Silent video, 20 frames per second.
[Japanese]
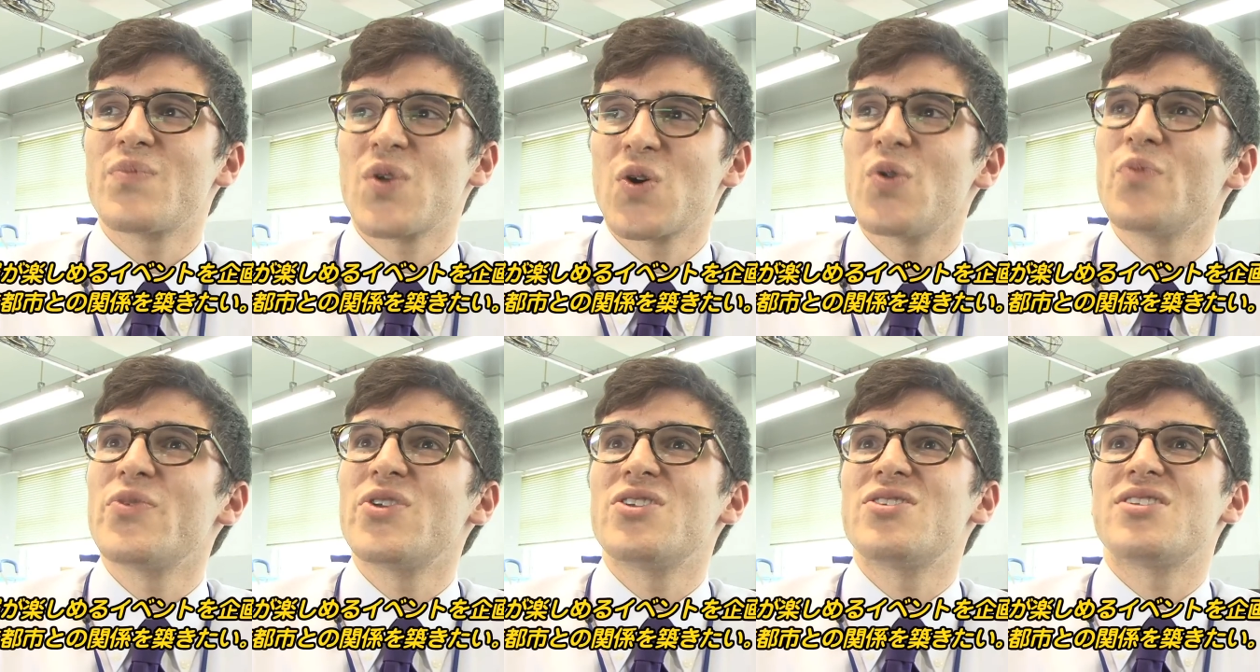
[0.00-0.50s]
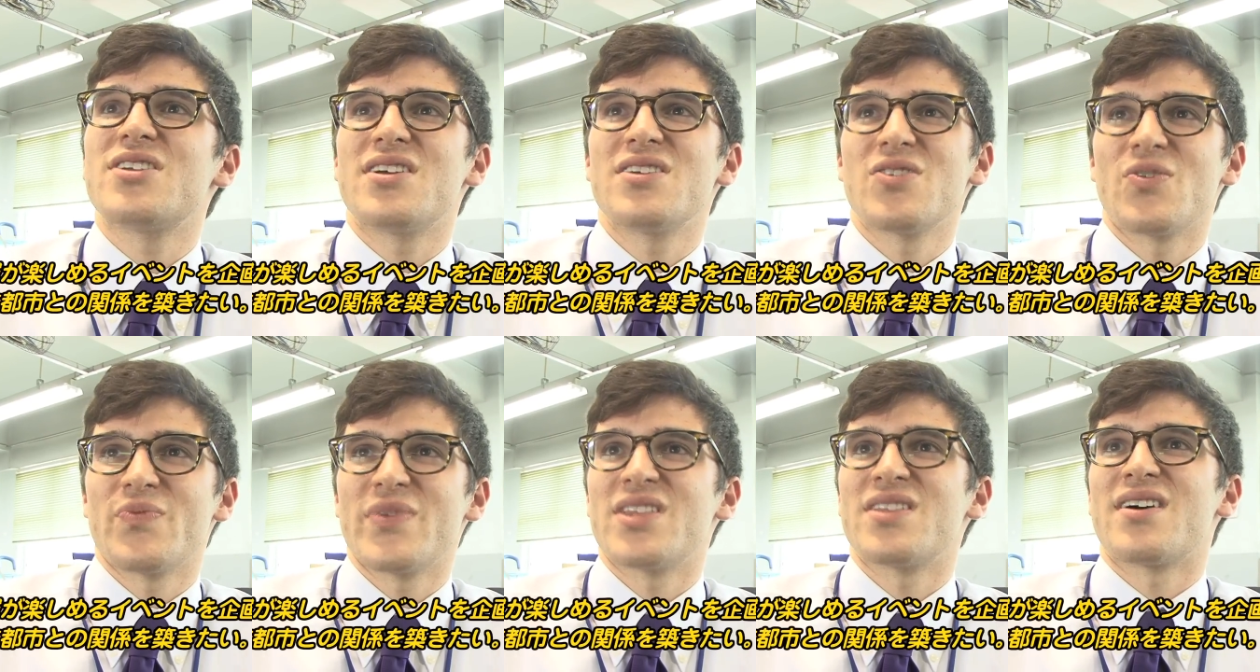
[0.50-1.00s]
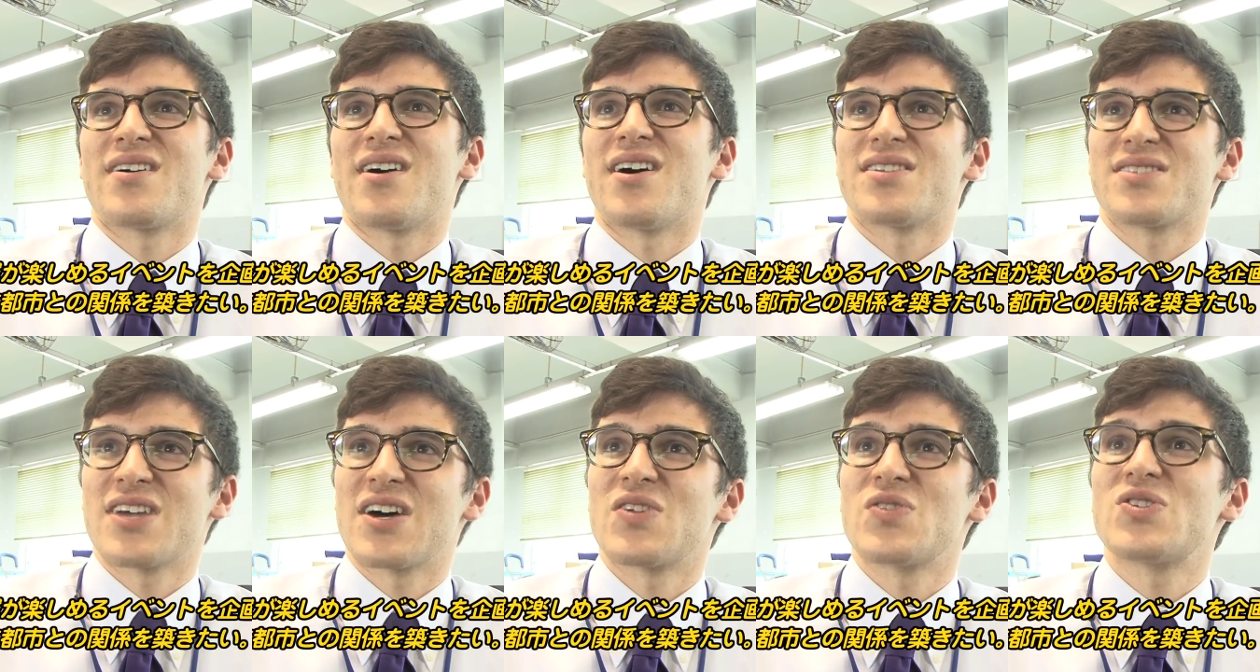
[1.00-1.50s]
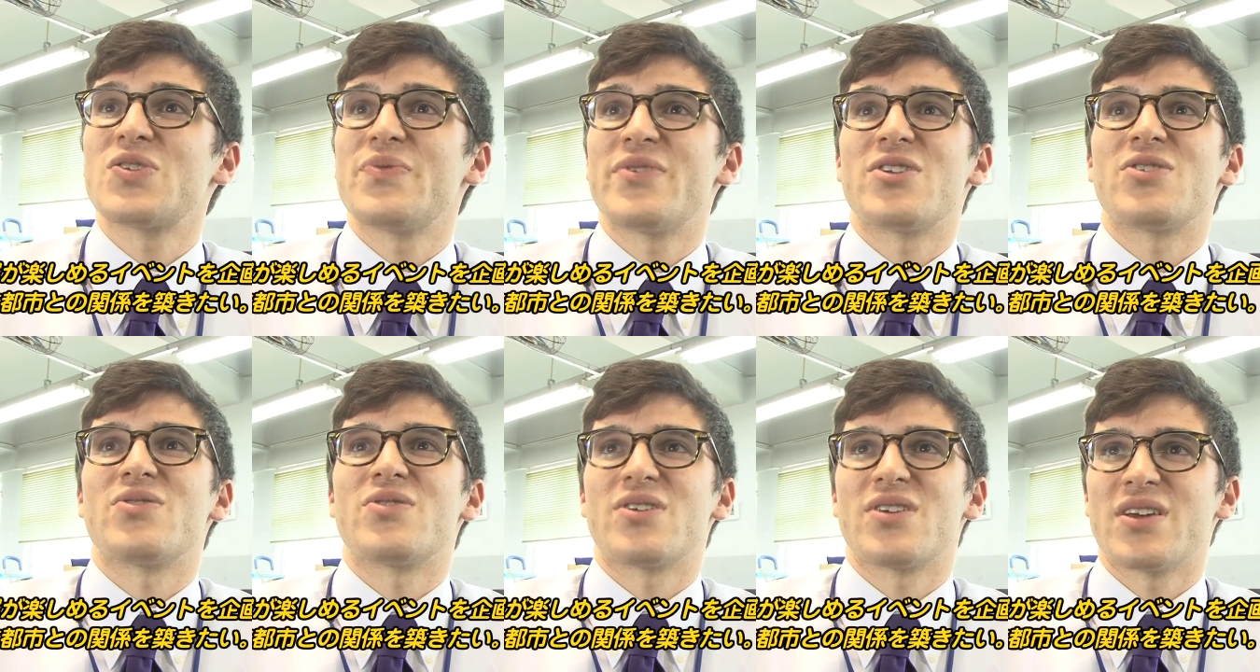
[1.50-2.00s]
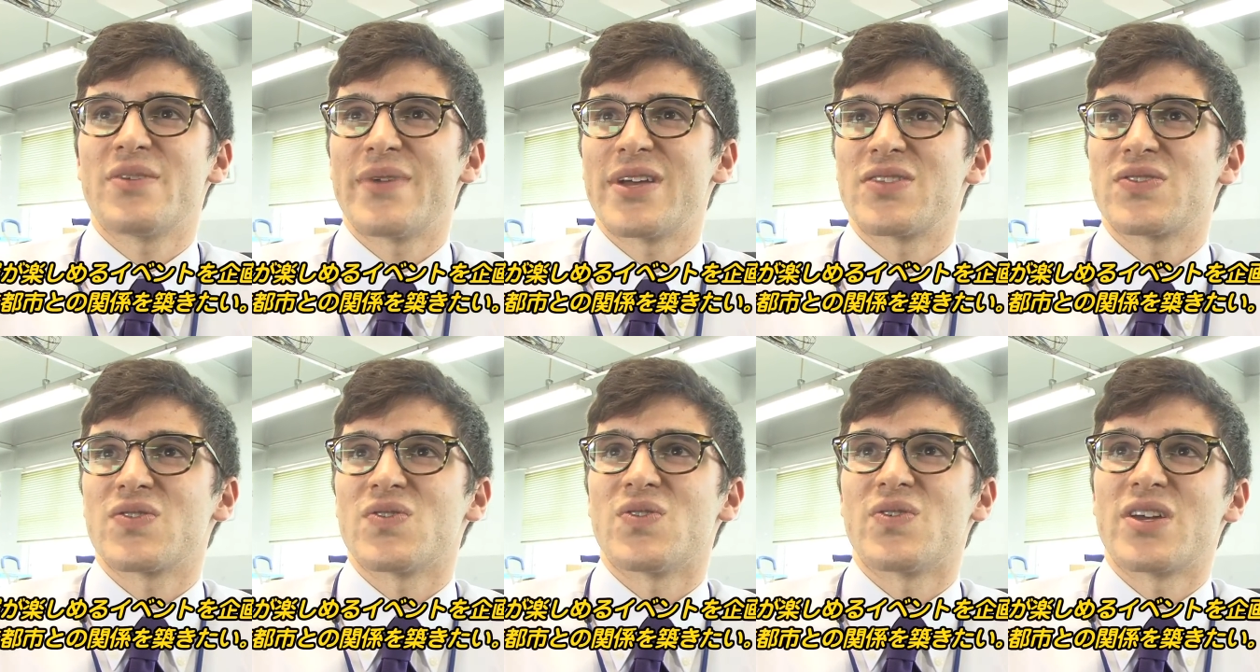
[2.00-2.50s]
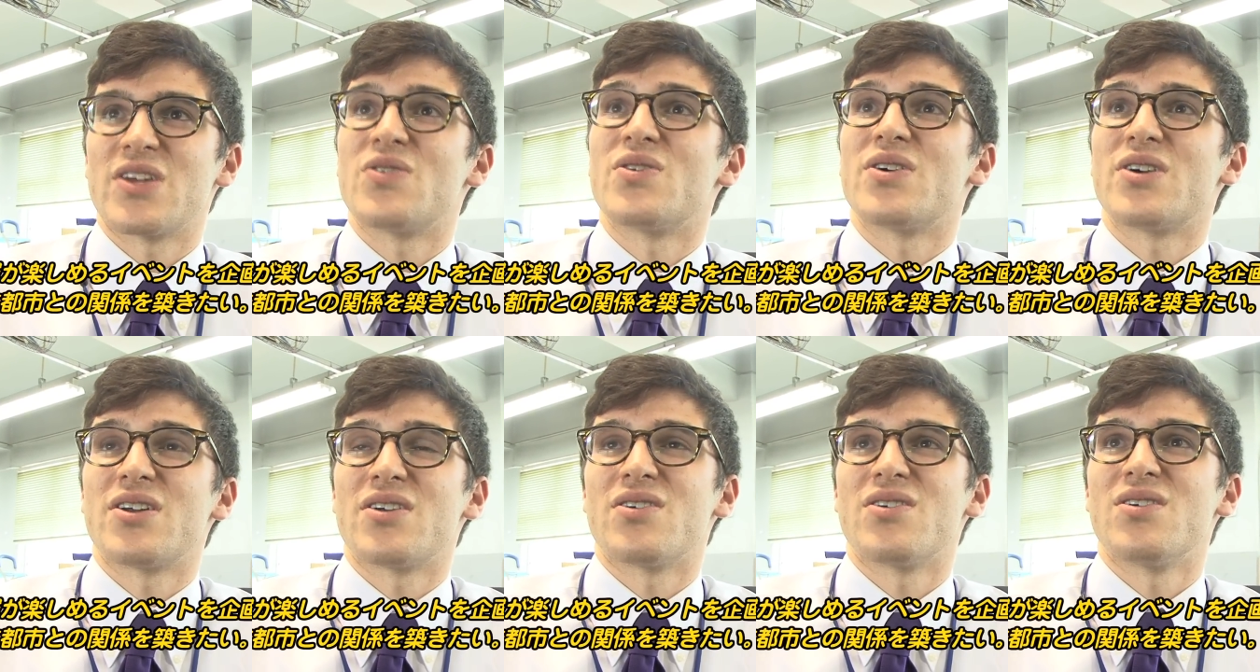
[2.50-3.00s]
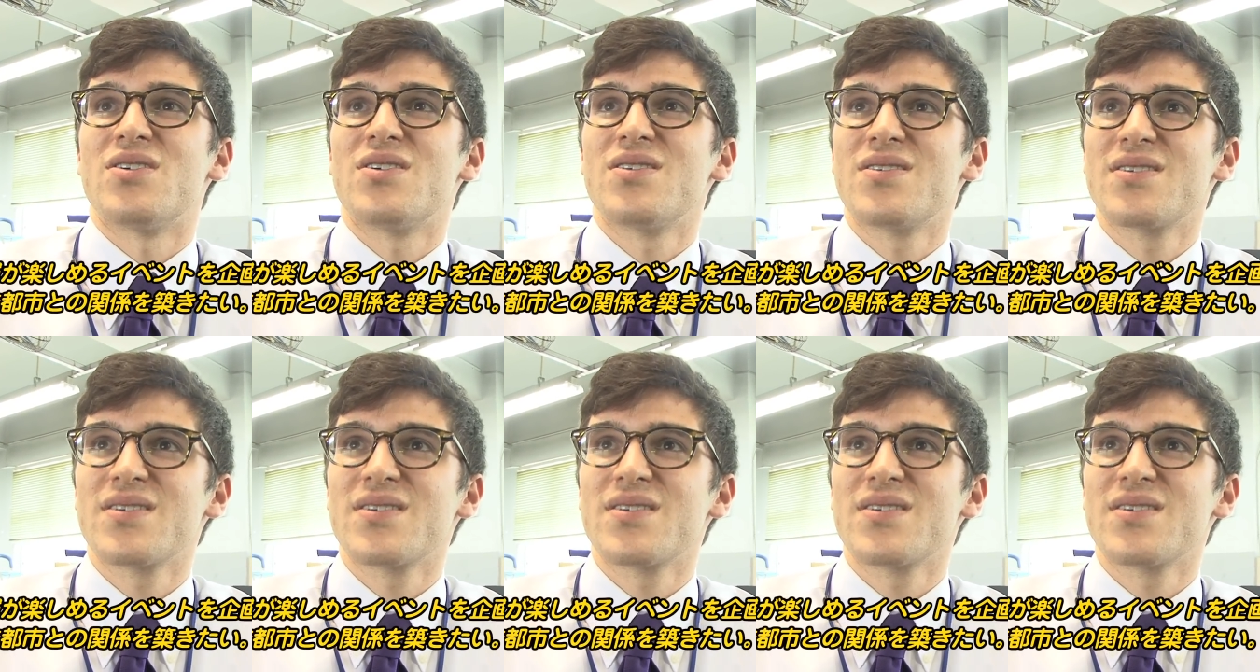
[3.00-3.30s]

コミュニティのみんなが楽しめるイベントをいろいろ